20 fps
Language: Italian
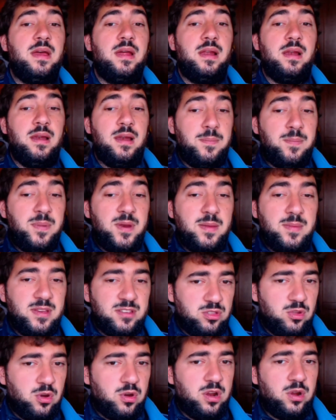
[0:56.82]
Le prime
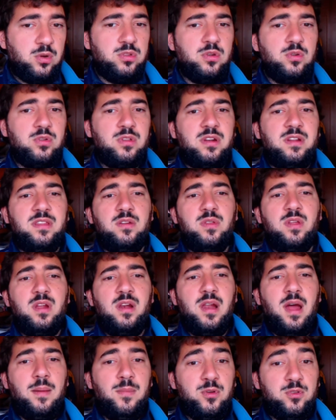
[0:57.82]
storie contenute all'interno
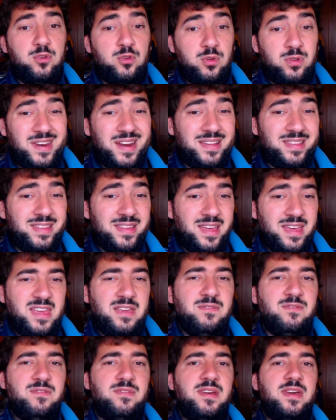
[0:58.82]
del labo sono tratte
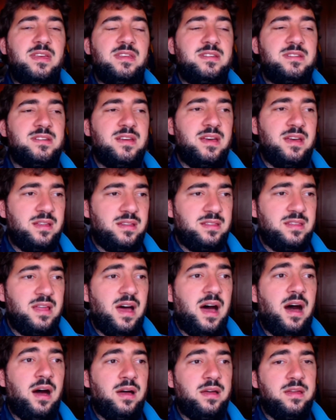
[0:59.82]
invece
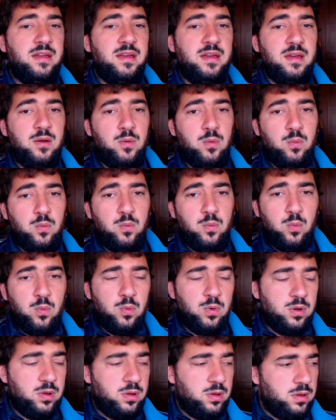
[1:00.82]
da eh,
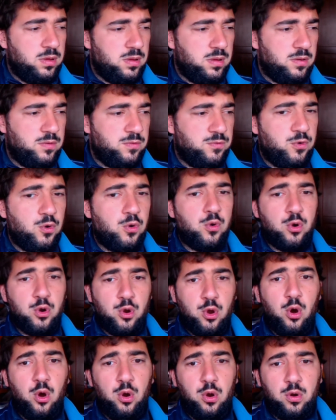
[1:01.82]
uh, Four
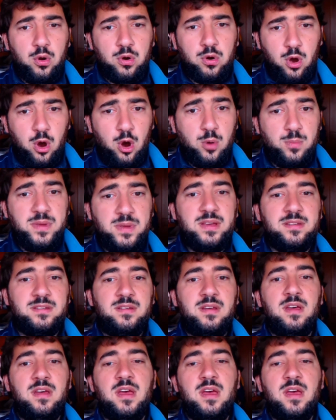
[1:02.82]
Color Comics